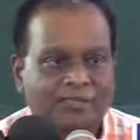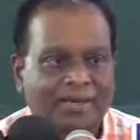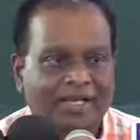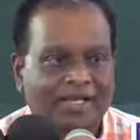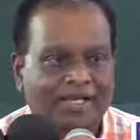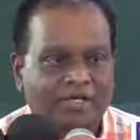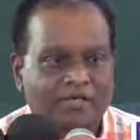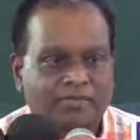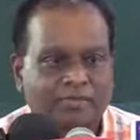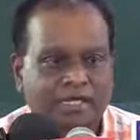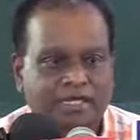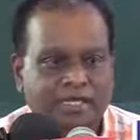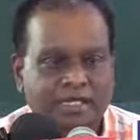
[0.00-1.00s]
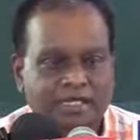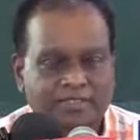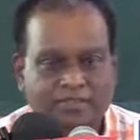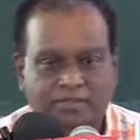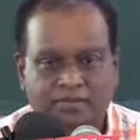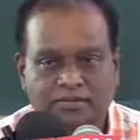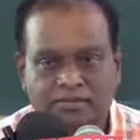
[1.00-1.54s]
பல பணிகளை
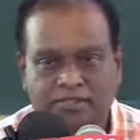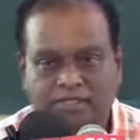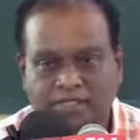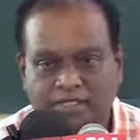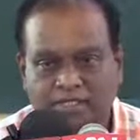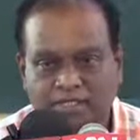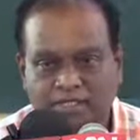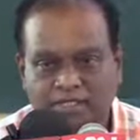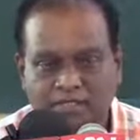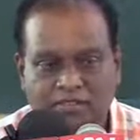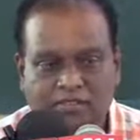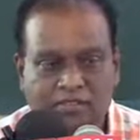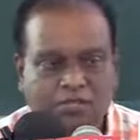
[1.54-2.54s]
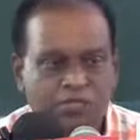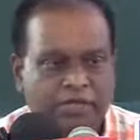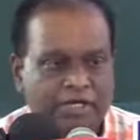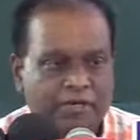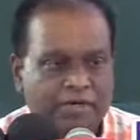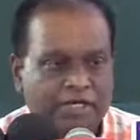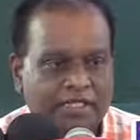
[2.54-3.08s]
செய்து கொண்டிருக்கின்றார்கள்
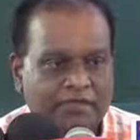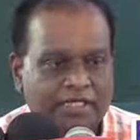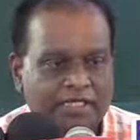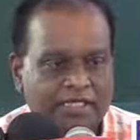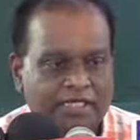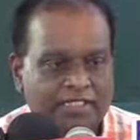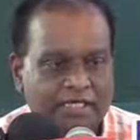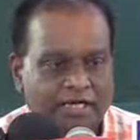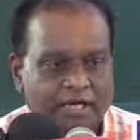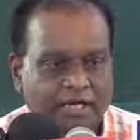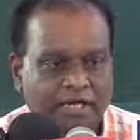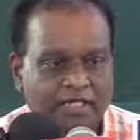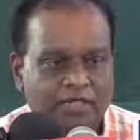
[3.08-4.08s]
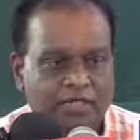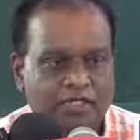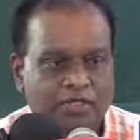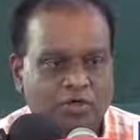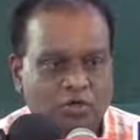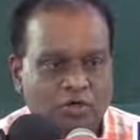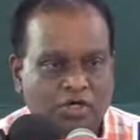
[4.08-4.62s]
முக்கியமாக இந்த வைத்தியசாலை
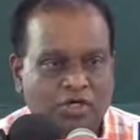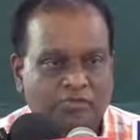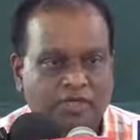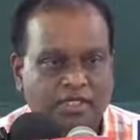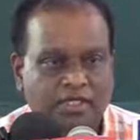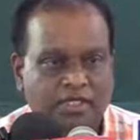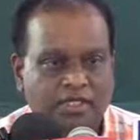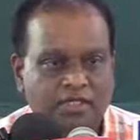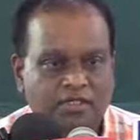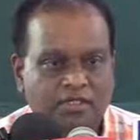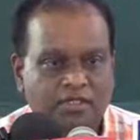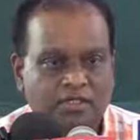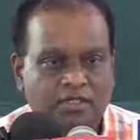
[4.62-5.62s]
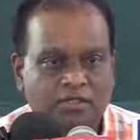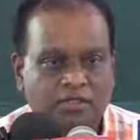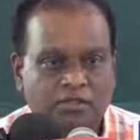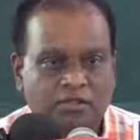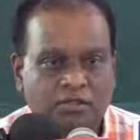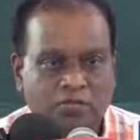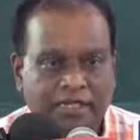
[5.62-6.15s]
நோக்கம் வந்து
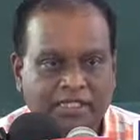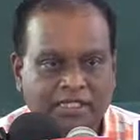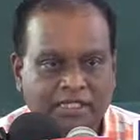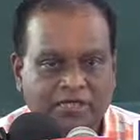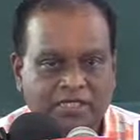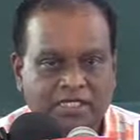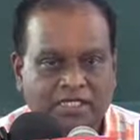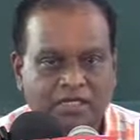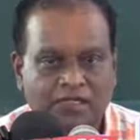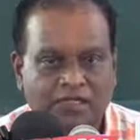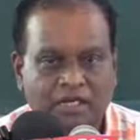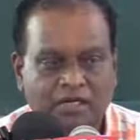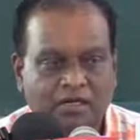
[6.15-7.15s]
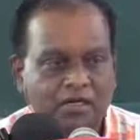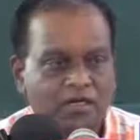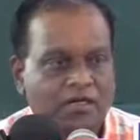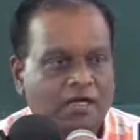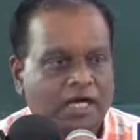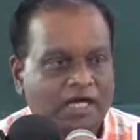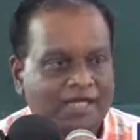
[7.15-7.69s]
குறைந்தளவு செலவில்
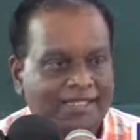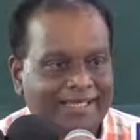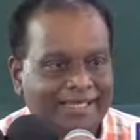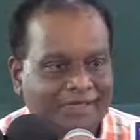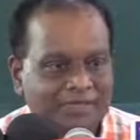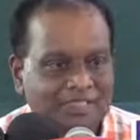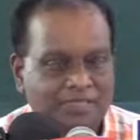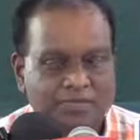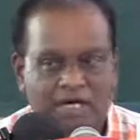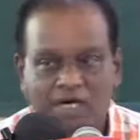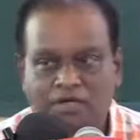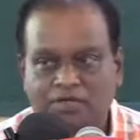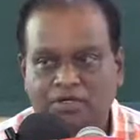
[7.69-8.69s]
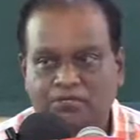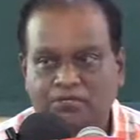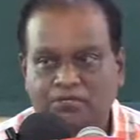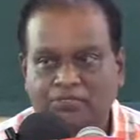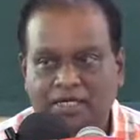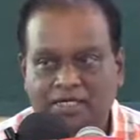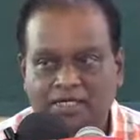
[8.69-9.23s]
அல்லது இலவசமாகவோ
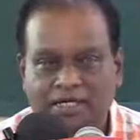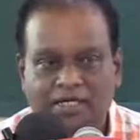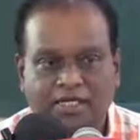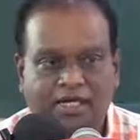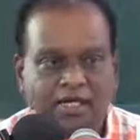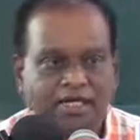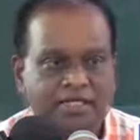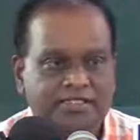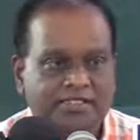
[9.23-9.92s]
மக்களுக்கான